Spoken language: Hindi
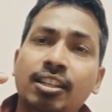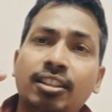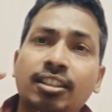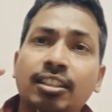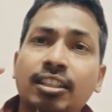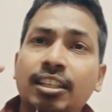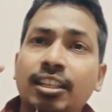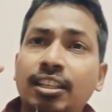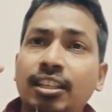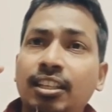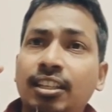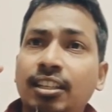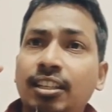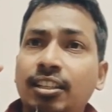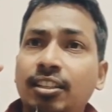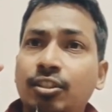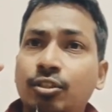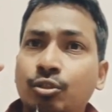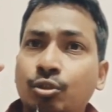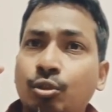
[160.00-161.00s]
इतने
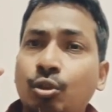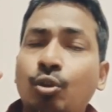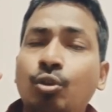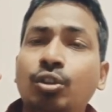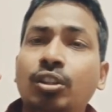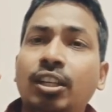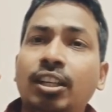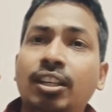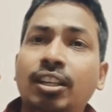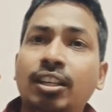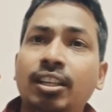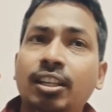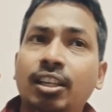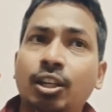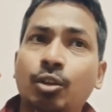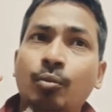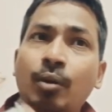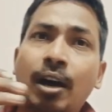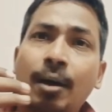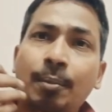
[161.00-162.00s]
स्लो था
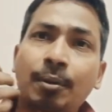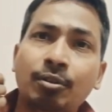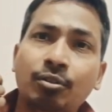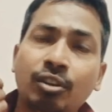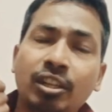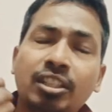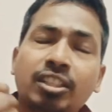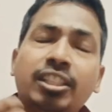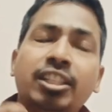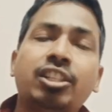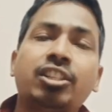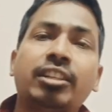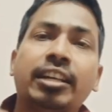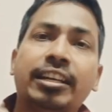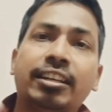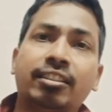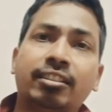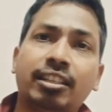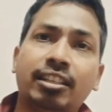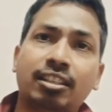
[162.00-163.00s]
वहाँ पर उन्होंने अच्छे
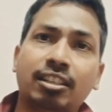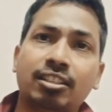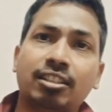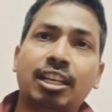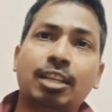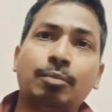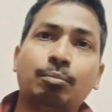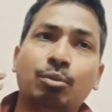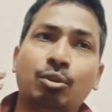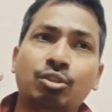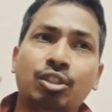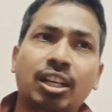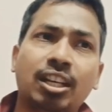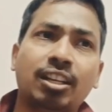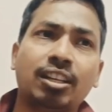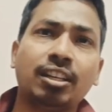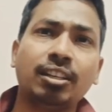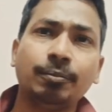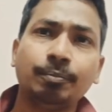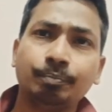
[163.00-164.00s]
स्ट्राइक रेट के साथ पहुँचा
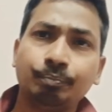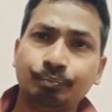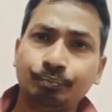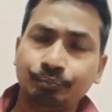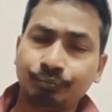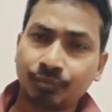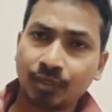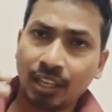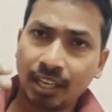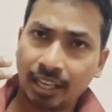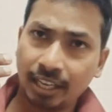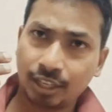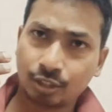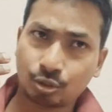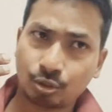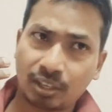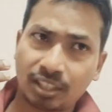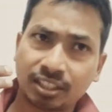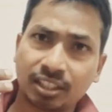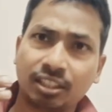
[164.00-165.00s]
कर एक
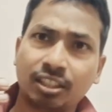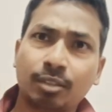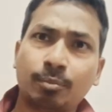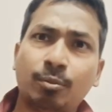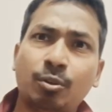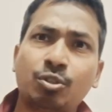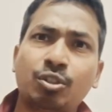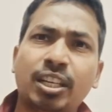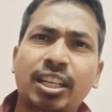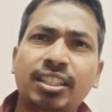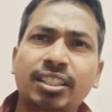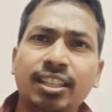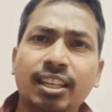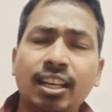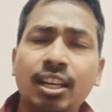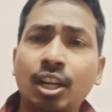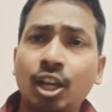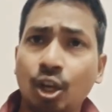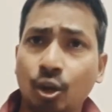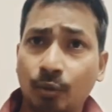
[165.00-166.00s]
सौ अड़सठ तक पहुँचा
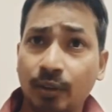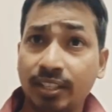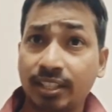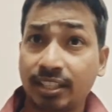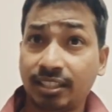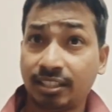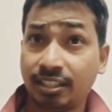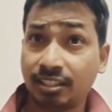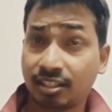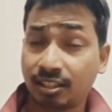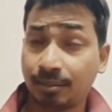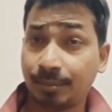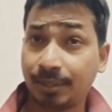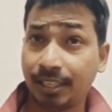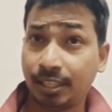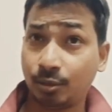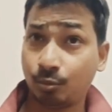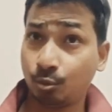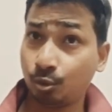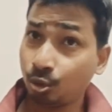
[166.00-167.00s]
दिया वैसे जिस
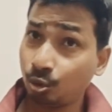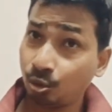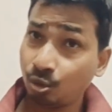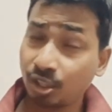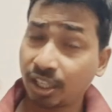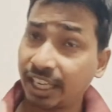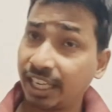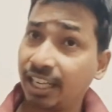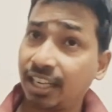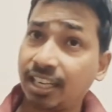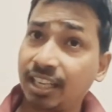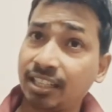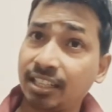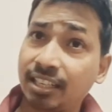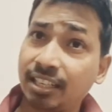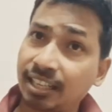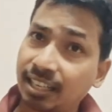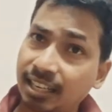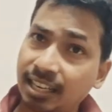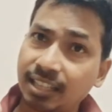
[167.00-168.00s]
समय वो दोनों खेल रहे
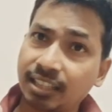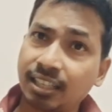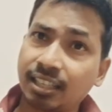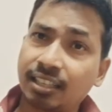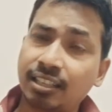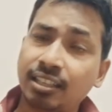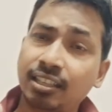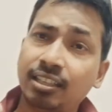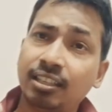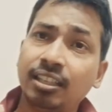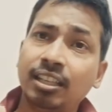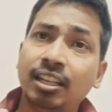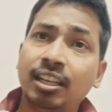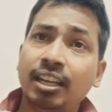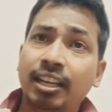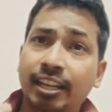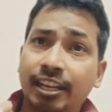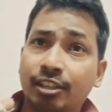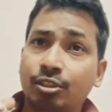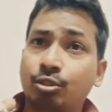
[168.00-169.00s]
थे लग रहा था
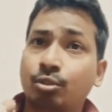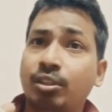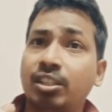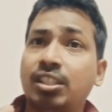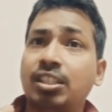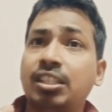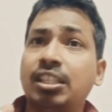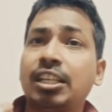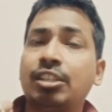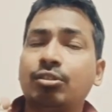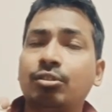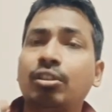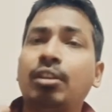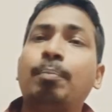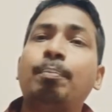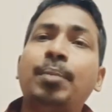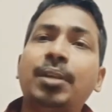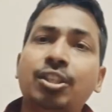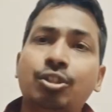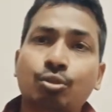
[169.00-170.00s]
कि 180
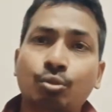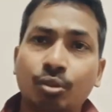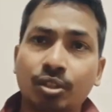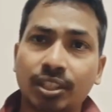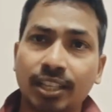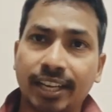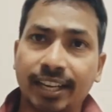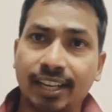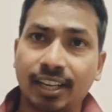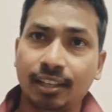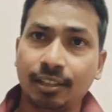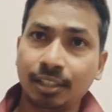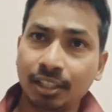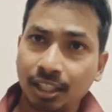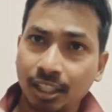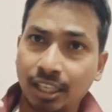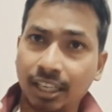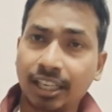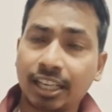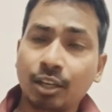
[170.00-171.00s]
190 स्कोर जाएगा
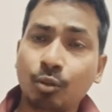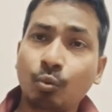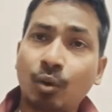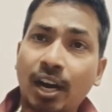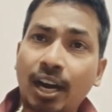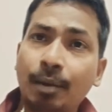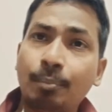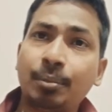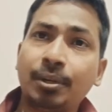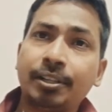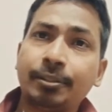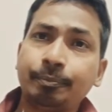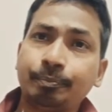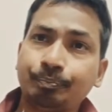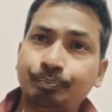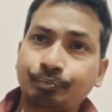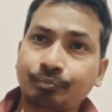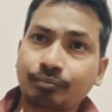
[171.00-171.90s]
लेकिन वहाँ पर